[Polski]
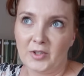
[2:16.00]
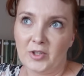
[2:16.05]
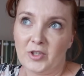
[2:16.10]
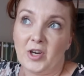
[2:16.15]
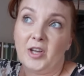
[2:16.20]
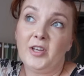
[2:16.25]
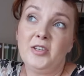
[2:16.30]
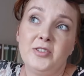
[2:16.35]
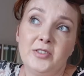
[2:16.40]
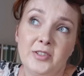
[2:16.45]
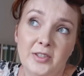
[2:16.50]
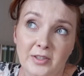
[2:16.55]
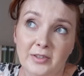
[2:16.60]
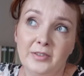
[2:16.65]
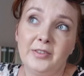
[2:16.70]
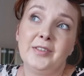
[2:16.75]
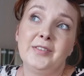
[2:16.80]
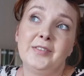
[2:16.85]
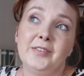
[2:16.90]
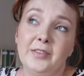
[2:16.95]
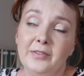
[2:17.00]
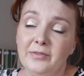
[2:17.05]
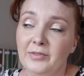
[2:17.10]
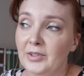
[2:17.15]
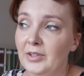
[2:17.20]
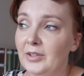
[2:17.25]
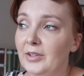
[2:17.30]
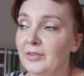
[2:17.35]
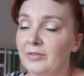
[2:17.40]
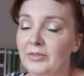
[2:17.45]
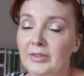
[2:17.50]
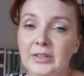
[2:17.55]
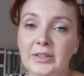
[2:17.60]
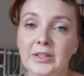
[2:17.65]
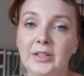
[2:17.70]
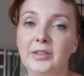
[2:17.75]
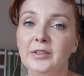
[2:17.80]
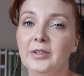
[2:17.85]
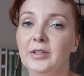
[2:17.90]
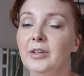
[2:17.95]
częściej, intensywniej na
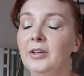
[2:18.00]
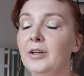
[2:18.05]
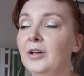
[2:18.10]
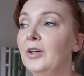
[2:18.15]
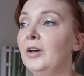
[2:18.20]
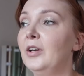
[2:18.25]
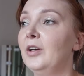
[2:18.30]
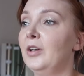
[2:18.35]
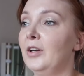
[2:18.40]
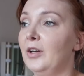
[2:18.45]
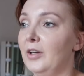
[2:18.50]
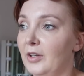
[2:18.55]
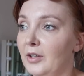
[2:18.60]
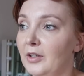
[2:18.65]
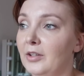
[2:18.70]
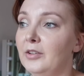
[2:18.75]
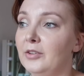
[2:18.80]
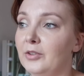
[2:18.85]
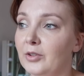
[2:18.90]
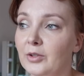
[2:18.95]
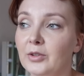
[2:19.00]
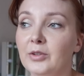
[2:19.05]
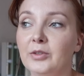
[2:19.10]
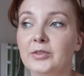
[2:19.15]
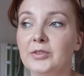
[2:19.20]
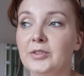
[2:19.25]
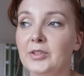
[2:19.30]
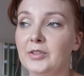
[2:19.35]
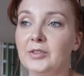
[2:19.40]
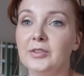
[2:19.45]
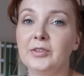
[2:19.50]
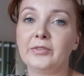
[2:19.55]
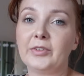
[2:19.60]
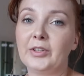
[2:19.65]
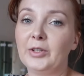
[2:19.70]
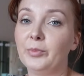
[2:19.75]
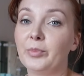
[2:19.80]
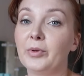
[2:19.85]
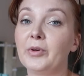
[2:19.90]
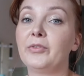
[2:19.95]
Vinted, to
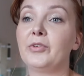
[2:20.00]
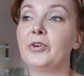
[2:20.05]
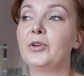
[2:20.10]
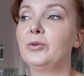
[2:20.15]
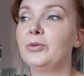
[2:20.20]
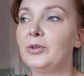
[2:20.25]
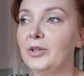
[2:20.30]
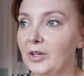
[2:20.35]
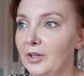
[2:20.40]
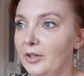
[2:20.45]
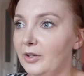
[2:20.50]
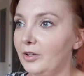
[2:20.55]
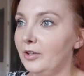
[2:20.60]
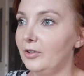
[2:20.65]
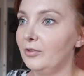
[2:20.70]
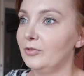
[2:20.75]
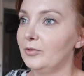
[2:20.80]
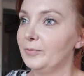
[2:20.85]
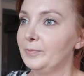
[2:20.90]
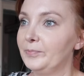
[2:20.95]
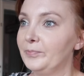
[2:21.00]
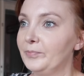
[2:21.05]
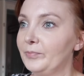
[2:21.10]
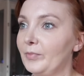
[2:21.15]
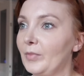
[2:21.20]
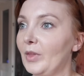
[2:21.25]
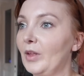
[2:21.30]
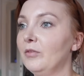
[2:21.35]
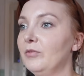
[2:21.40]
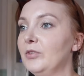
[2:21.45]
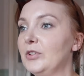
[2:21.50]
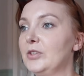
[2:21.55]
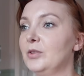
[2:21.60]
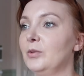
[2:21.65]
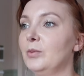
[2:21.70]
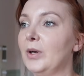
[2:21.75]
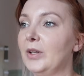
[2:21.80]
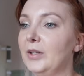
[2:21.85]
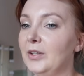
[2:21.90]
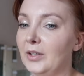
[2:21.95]
zdecydowanie preferuję mm,
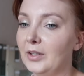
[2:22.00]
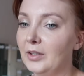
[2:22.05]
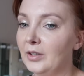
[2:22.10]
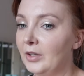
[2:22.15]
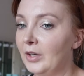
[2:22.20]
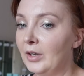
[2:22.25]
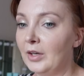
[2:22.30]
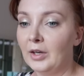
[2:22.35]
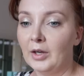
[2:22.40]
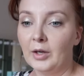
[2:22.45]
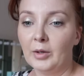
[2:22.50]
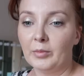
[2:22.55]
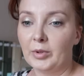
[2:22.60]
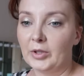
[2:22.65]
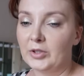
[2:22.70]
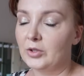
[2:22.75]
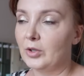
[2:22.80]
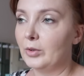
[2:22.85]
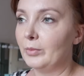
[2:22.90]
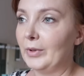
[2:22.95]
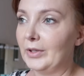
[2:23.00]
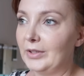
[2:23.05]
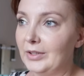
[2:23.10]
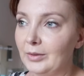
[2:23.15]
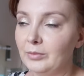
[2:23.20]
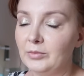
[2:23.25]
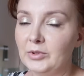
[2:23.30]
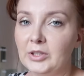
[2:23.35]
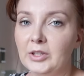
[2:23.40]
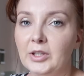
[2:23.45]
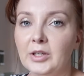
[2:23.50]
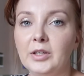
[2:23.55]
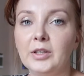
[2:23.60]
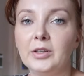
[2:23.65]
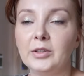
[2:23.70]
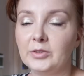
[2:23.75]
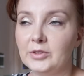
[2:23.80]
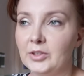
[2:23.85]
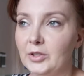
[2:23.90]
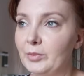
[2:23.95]
wysyłanie paczkomatami,
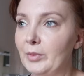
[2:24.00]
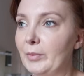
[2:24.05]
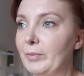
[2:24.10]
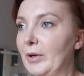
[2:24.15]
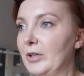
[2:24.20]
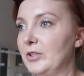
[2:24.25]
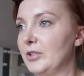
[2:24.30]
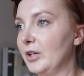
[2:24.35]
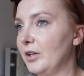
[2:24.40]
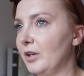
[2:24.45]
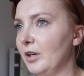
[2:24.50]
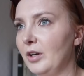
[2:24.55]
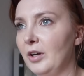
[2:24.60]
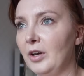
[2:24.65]
chociażby paczek.